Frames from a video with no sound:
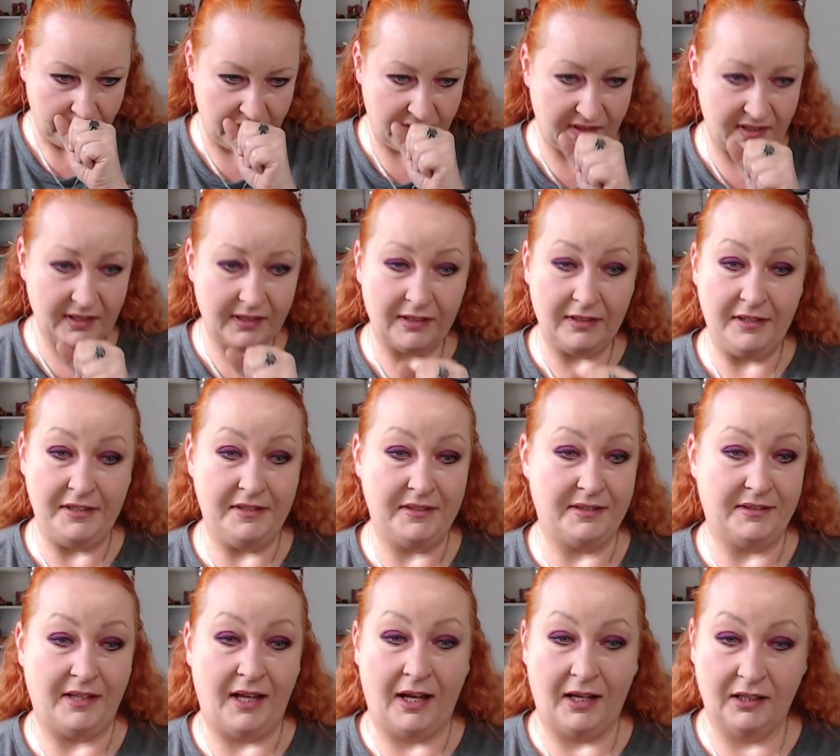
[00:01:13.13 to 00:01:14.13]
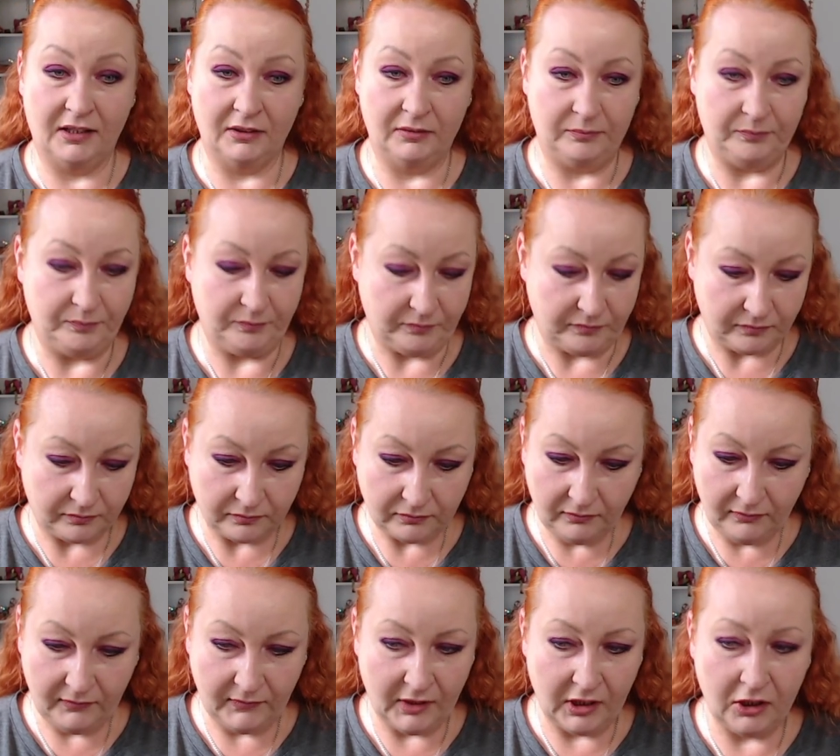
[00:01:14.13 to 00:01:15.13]
cyklistach,
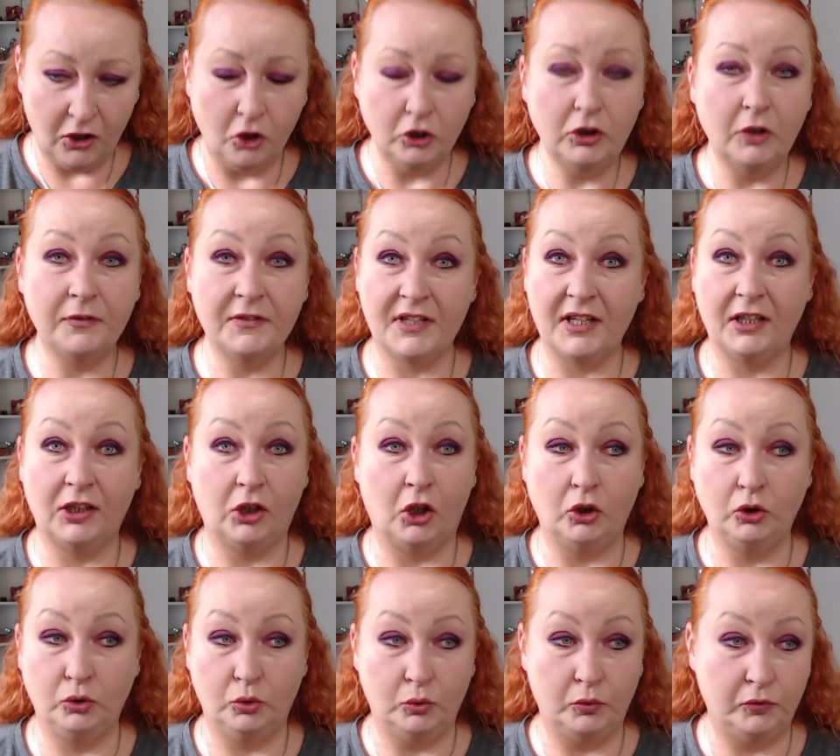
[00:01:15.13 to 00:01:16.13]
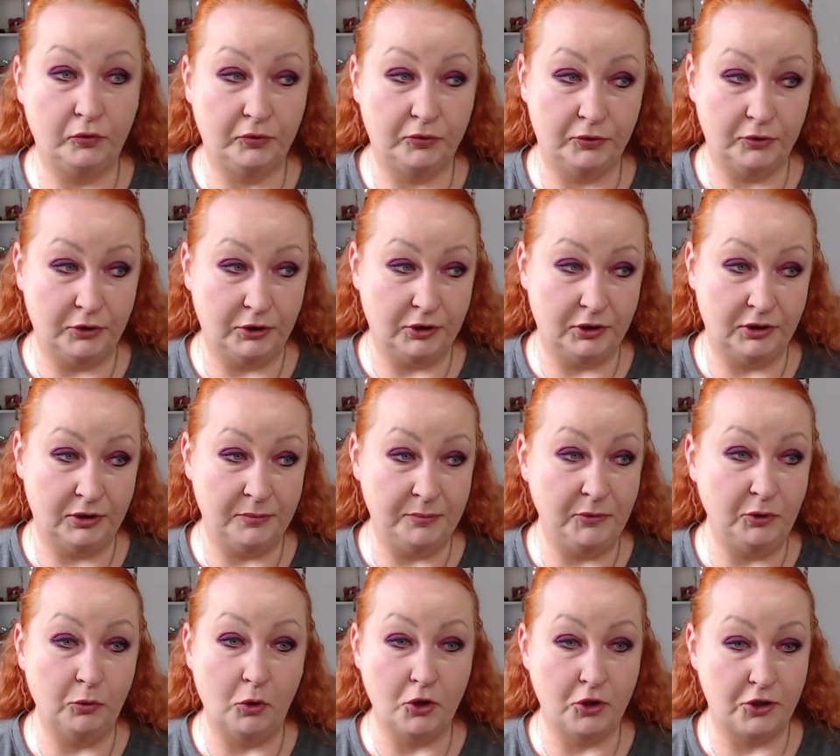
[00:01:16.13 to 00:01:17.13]
hodowcach kotów, y,
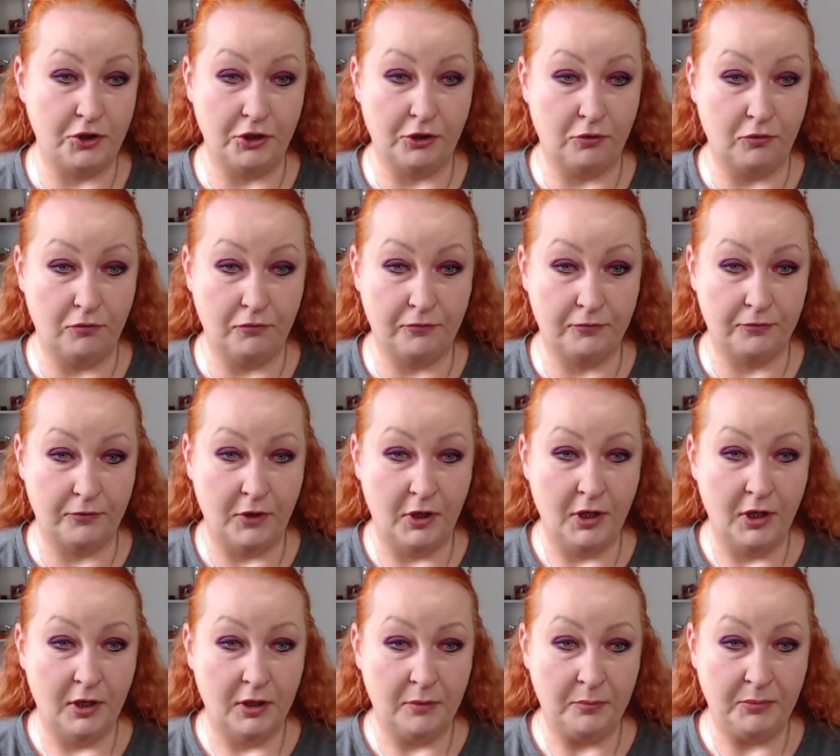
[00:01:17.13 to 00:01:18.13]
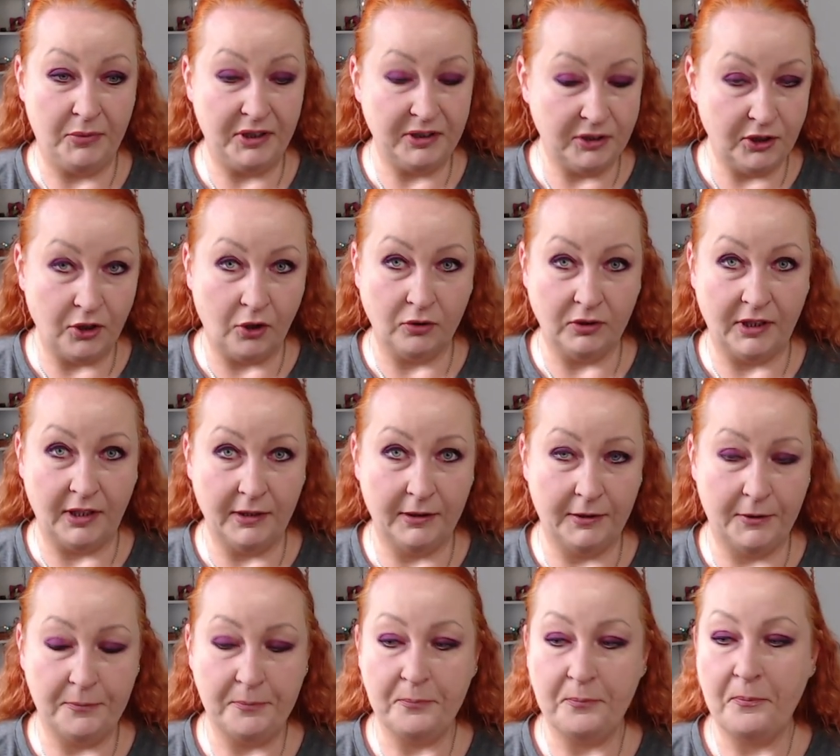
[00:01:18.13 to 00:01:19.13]
miłośników,
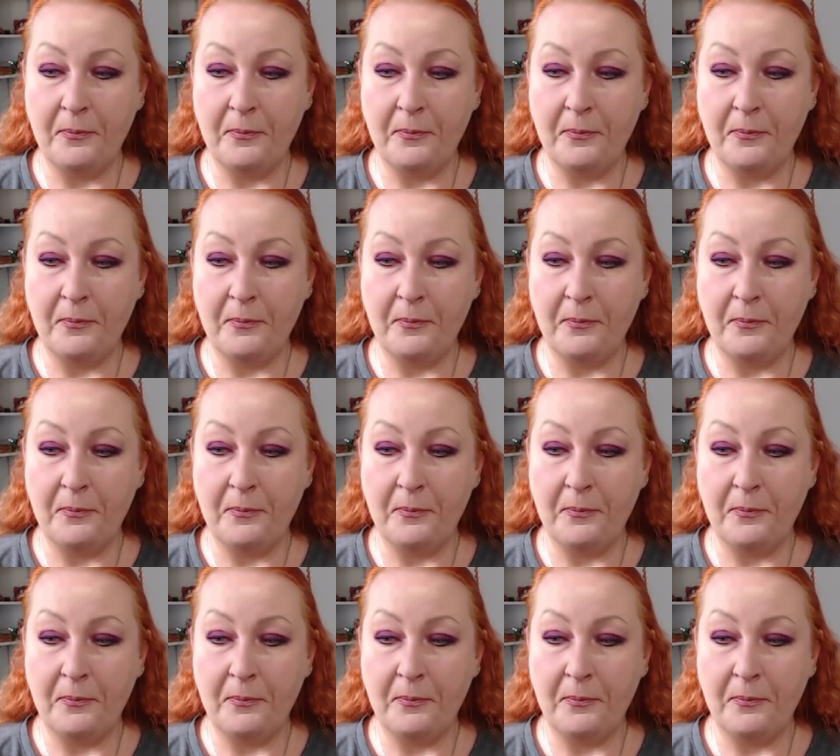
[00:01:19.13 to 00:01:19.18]
biedronek,